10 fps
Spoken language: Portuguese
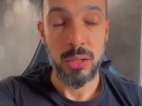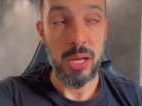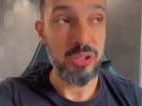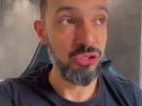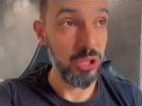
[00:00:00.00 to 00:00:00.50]

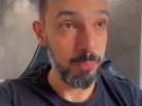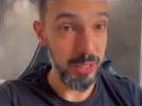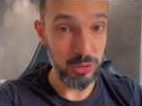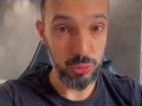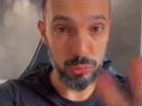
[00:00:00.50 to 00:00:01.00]
Atira
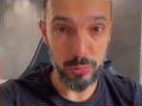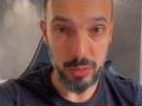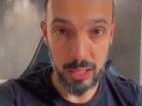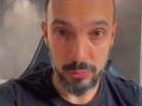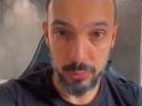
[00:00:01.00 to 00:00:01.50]
para todos os
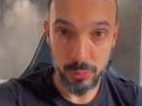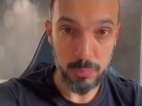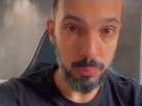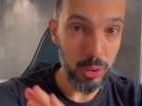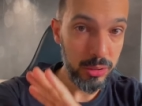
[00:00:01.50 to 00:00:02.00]
lados, não
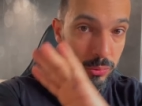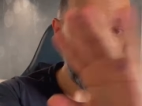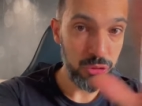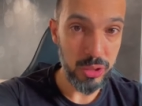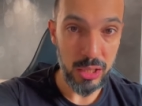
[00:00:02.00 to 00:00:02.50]
importa a
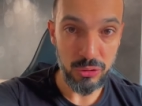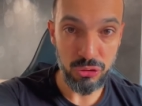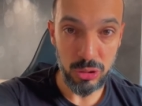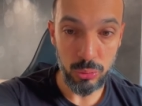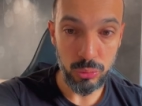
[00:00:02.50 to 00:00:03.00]
quantidade
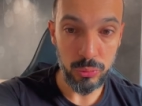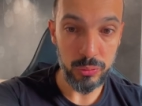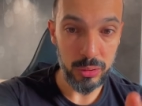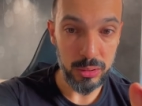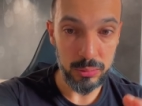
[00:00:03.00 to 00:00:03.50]
de alunos,
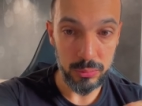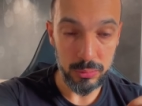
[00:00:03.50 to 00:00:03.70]
só,